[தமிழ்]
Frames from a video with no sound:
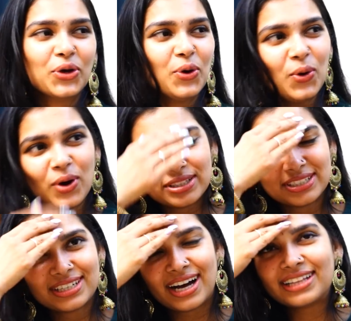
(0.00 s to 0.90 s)
ஐயோ அது
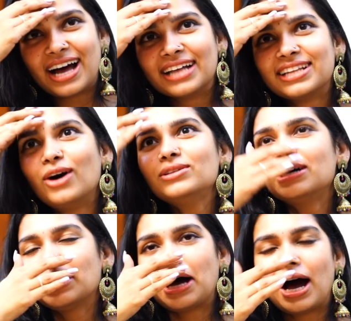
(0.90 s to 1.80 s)
அதாவது
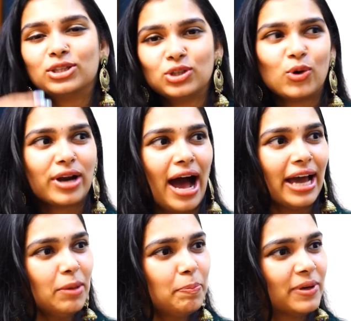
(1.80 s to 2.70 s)
அந்த ஒரு
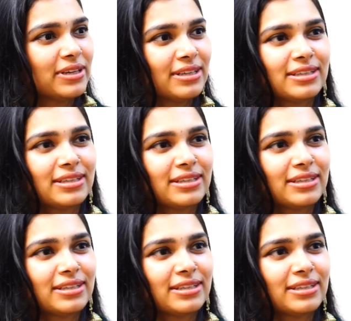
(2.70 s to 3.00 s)
ஹைப்பு